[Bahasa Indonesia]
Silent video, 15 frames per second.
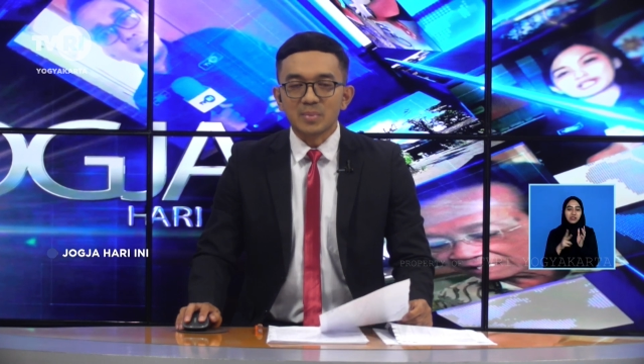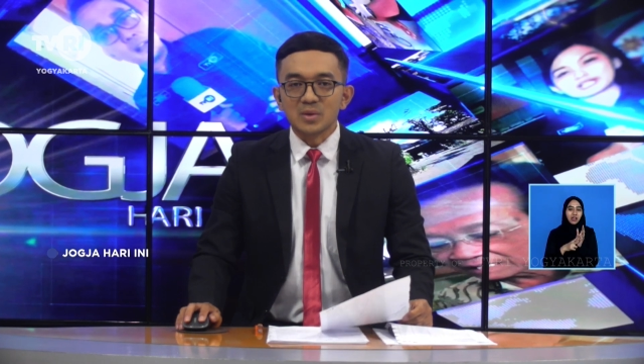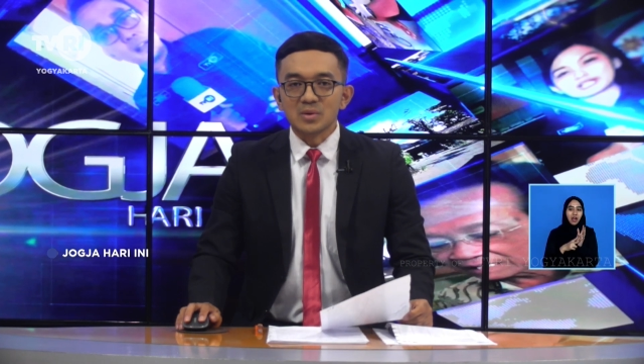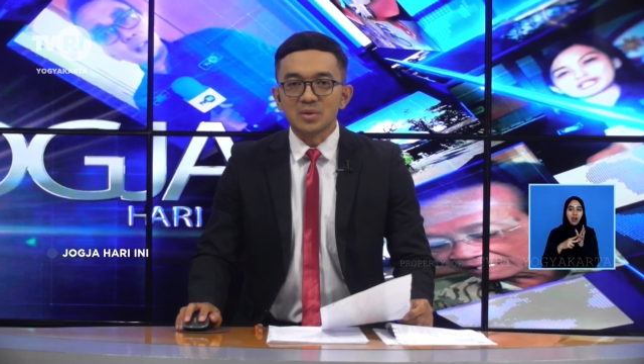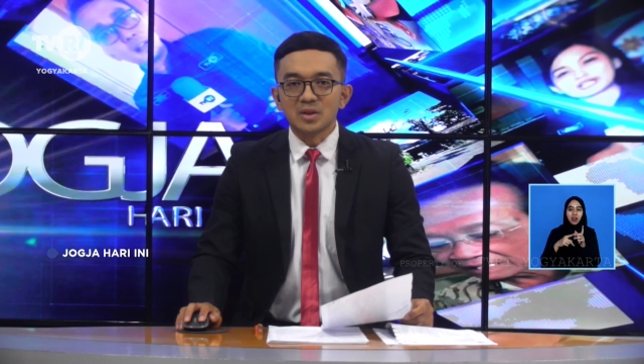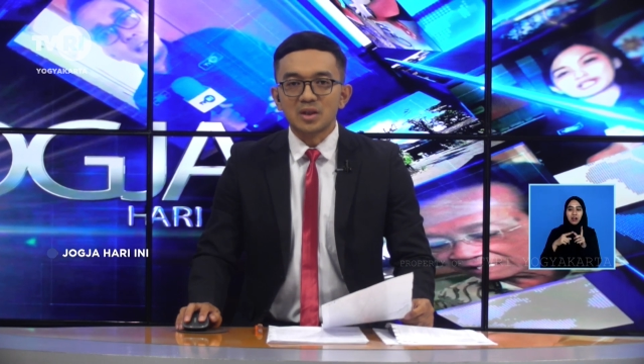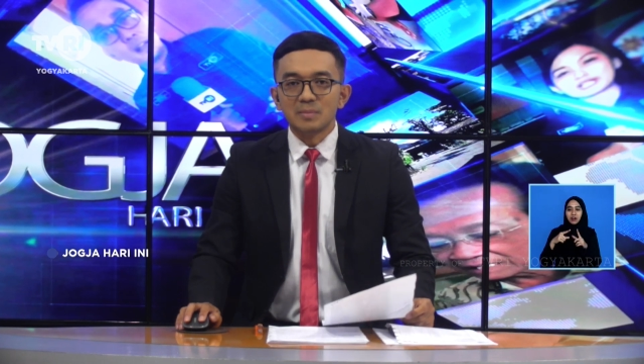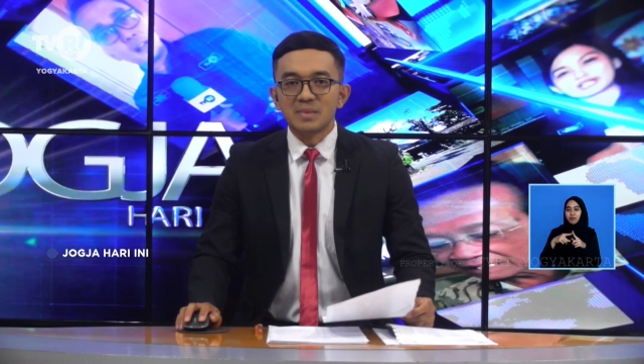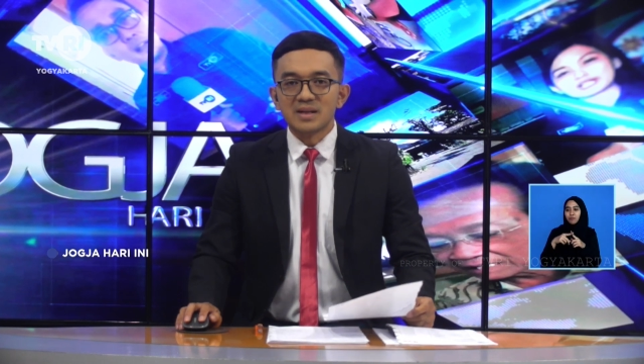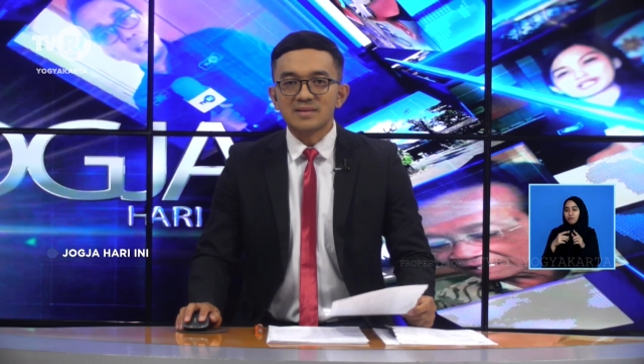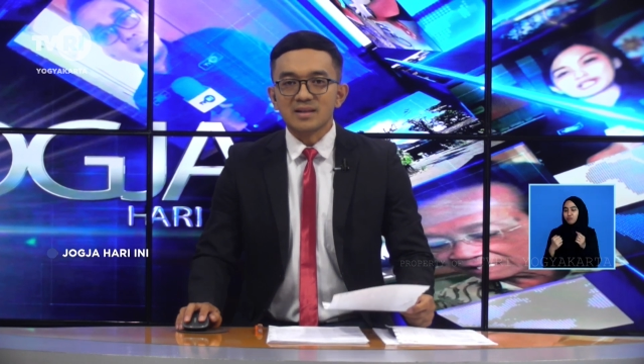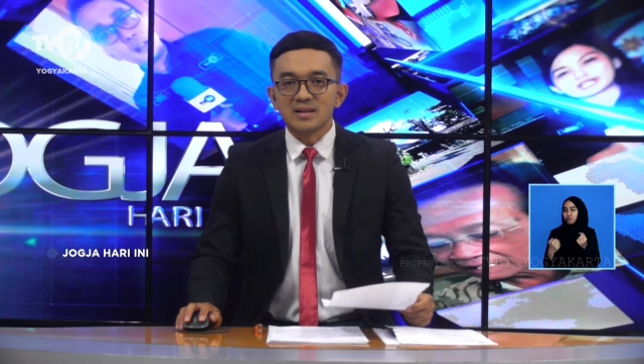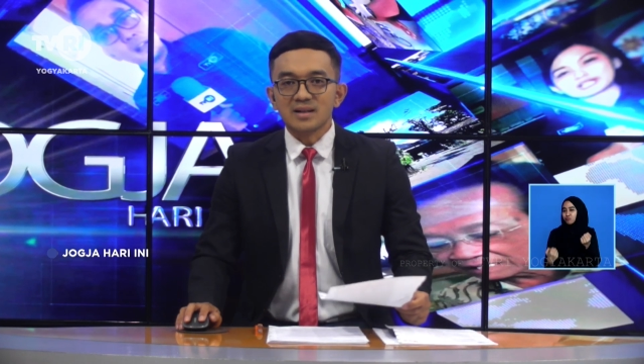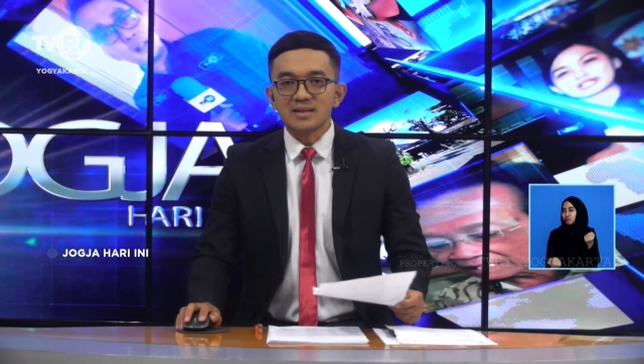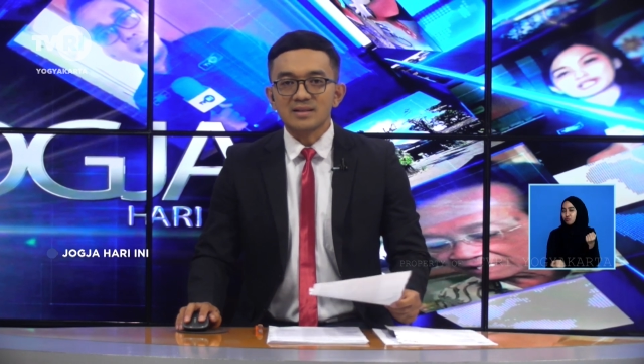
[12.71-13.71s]
Personil
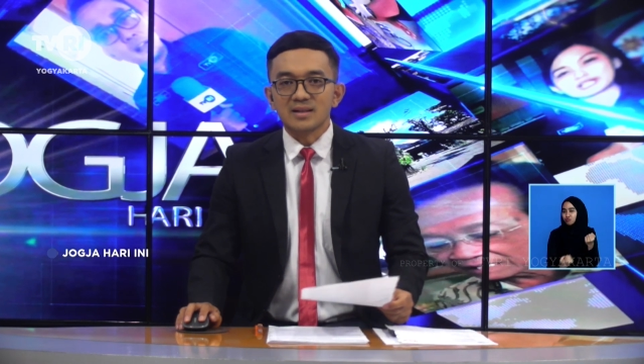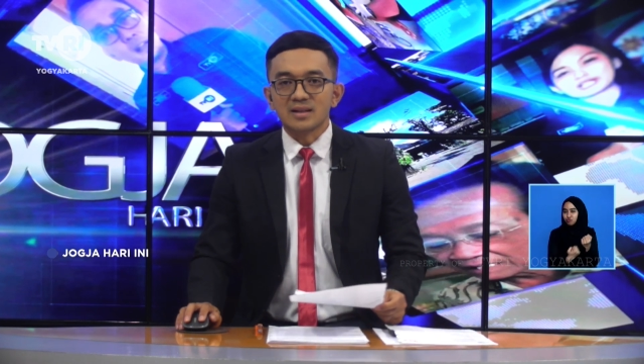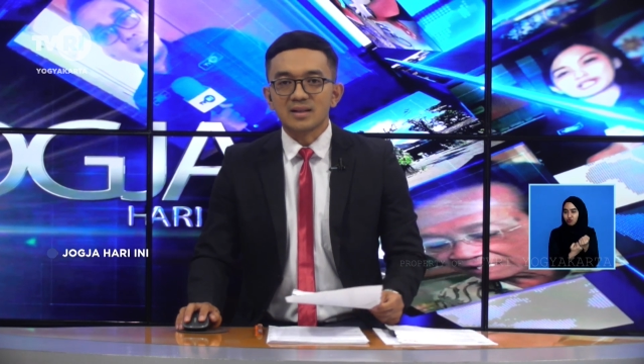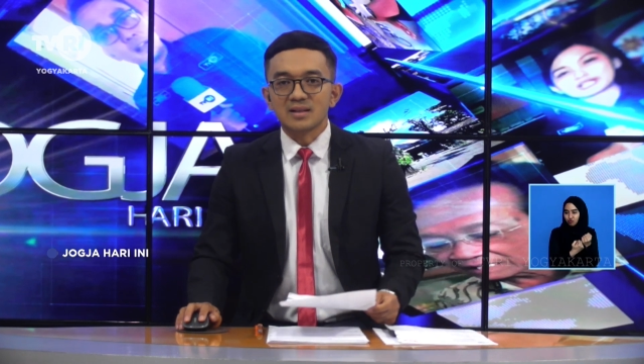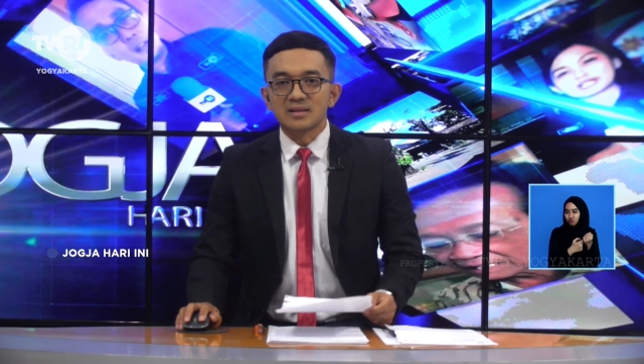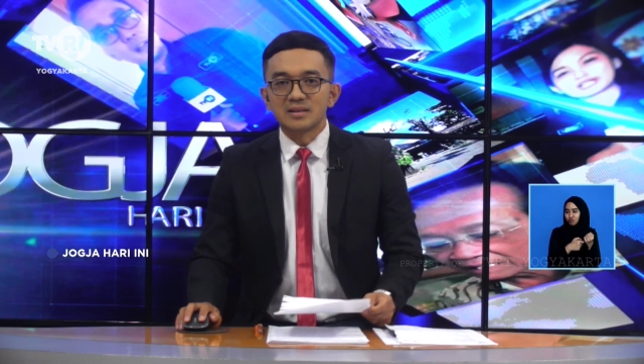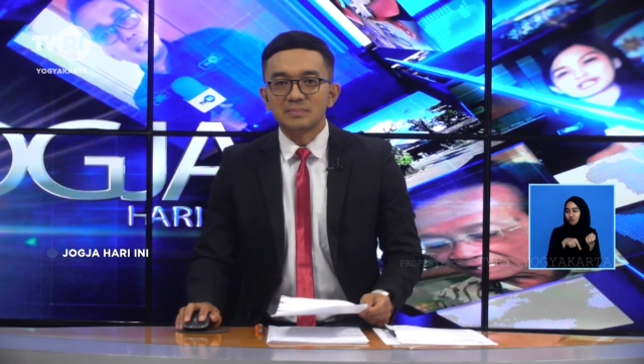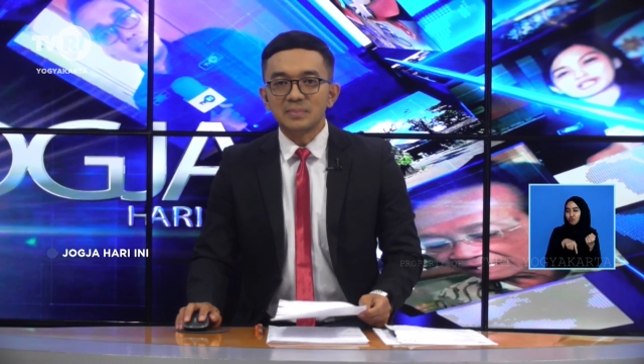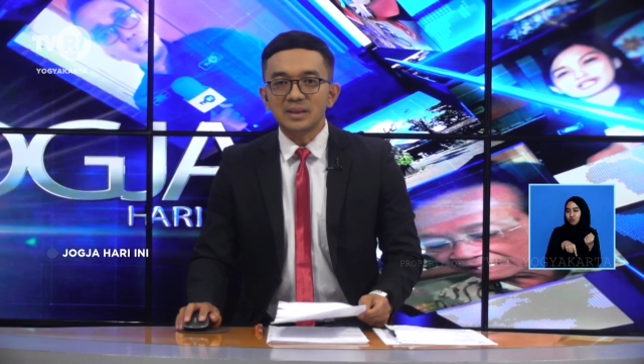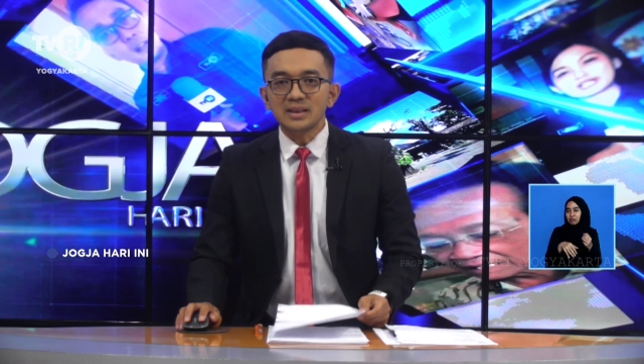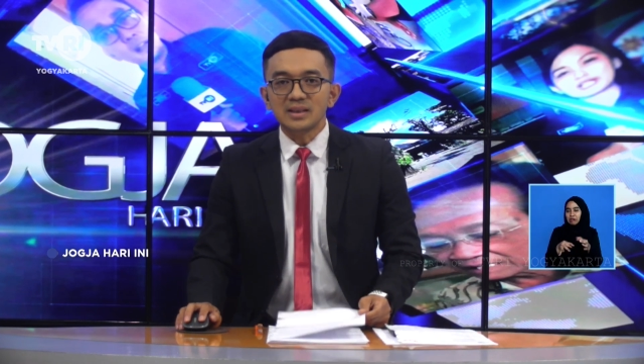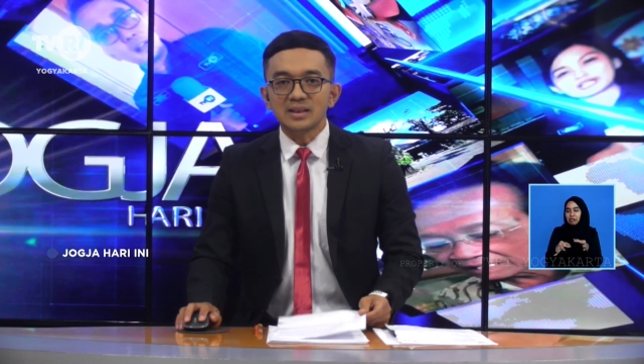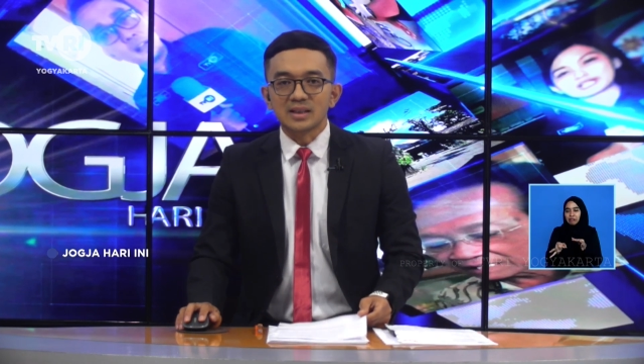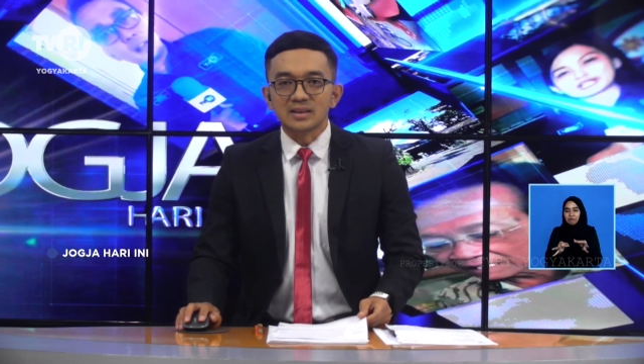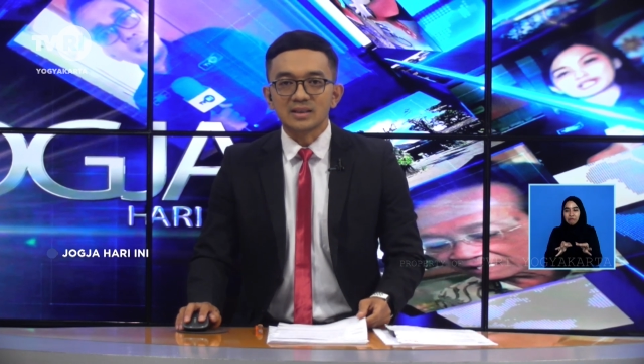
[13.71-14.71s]
Basarnas akan
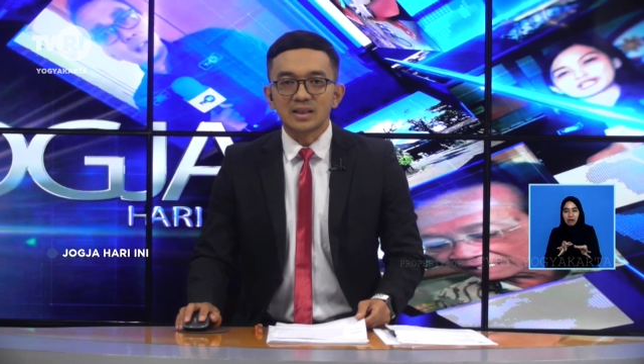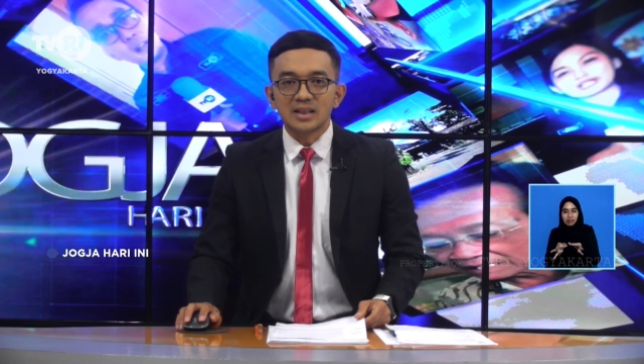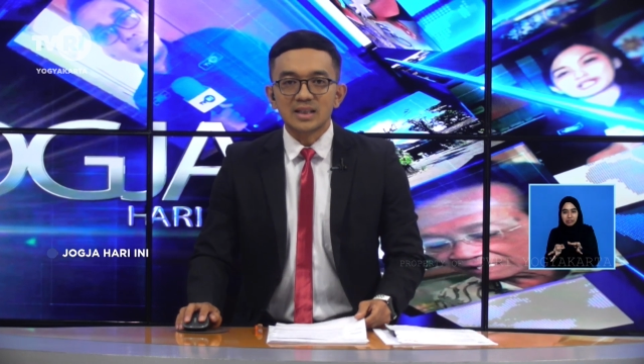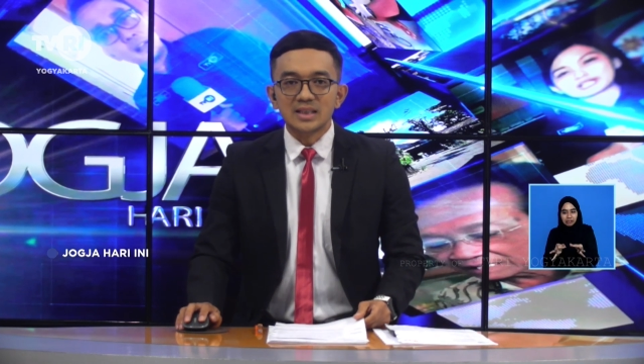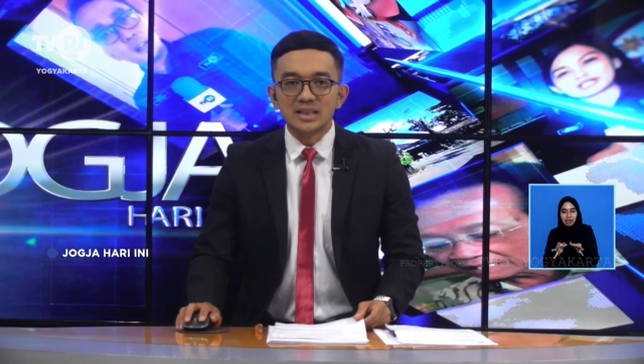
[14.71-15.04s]
ditempatkan